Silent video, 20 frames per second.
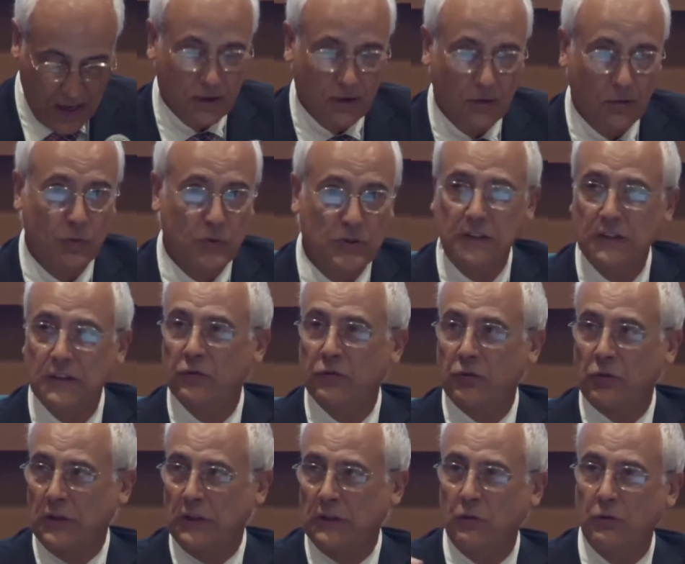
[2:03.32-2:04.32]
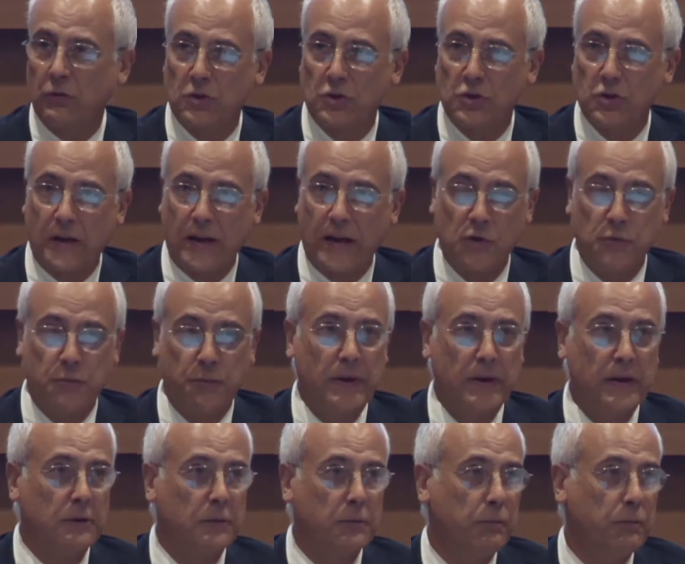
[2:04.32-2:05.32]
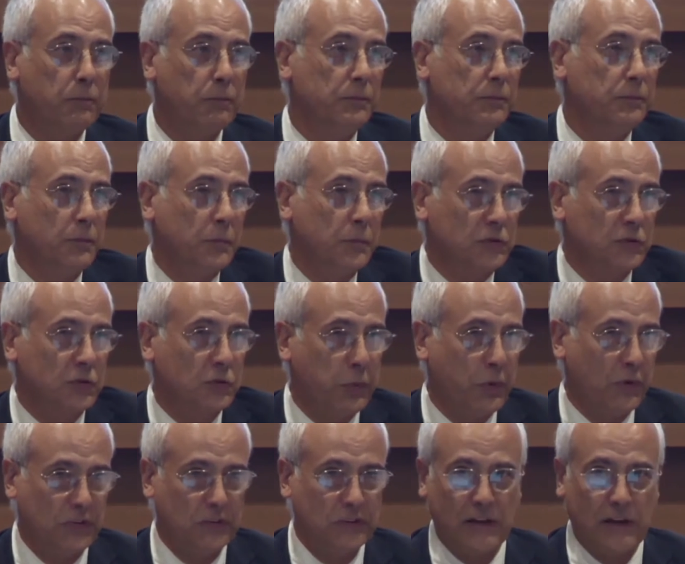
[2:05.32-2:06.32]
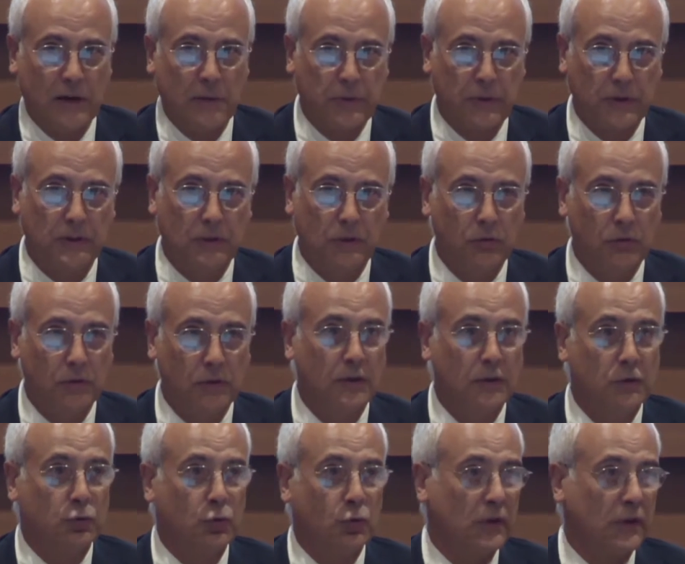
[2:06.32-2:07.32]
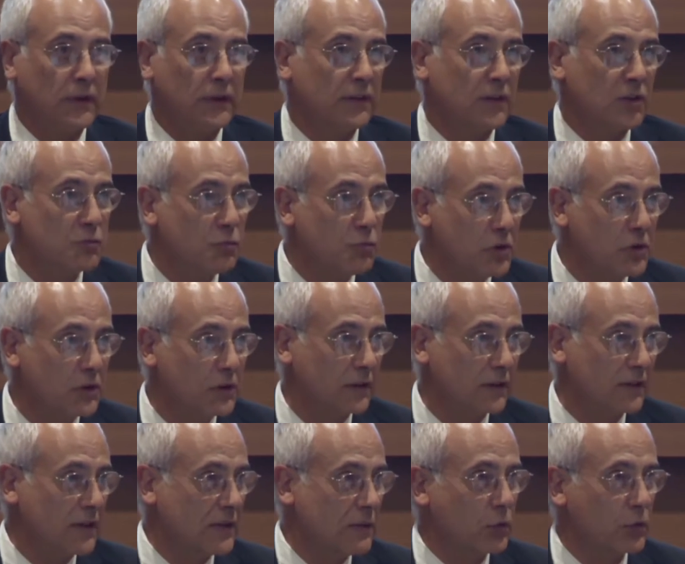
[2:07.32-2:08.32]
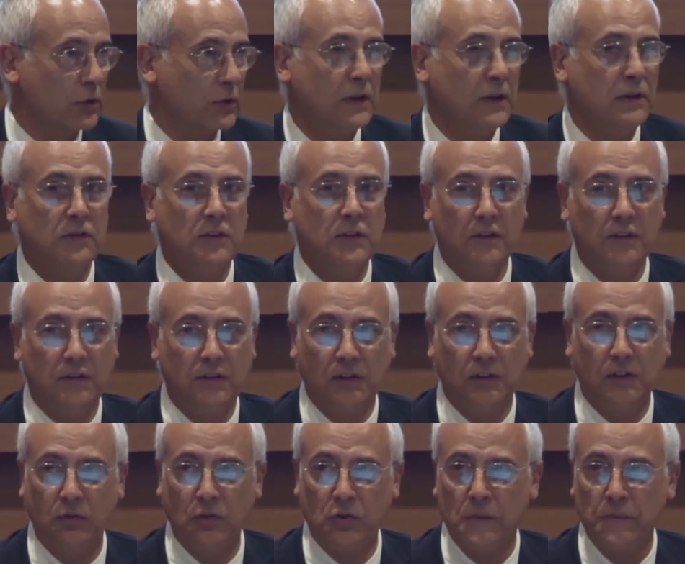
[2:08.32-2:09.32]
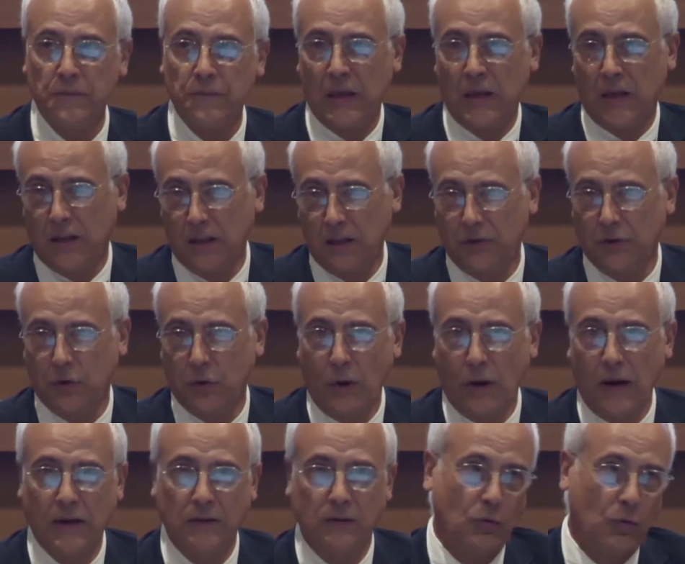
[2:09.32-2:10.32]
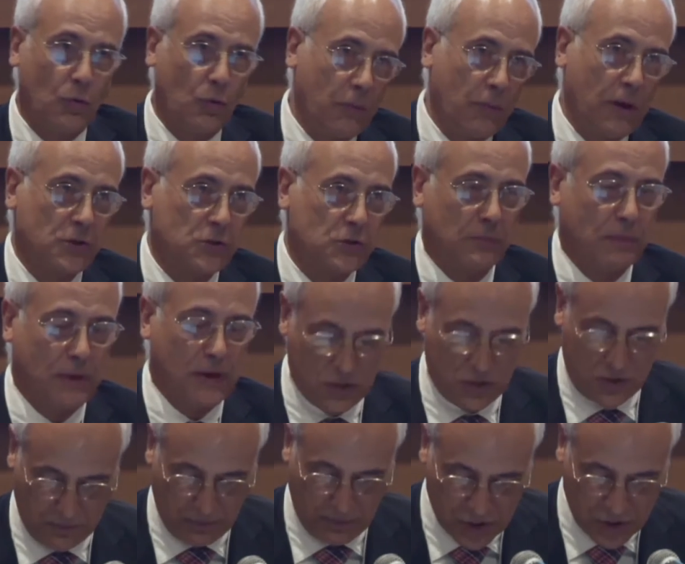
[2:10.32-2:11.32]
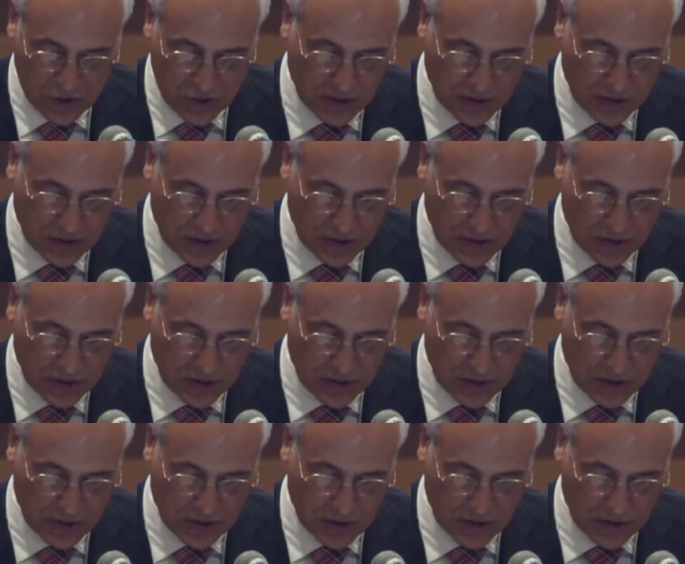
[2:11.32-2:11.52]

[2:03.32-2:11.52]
eh, umas linhas orientadoras gerais para que se possa tirar partido de todas as muitas e importantes iniciativas individuais ou mais, mais, mais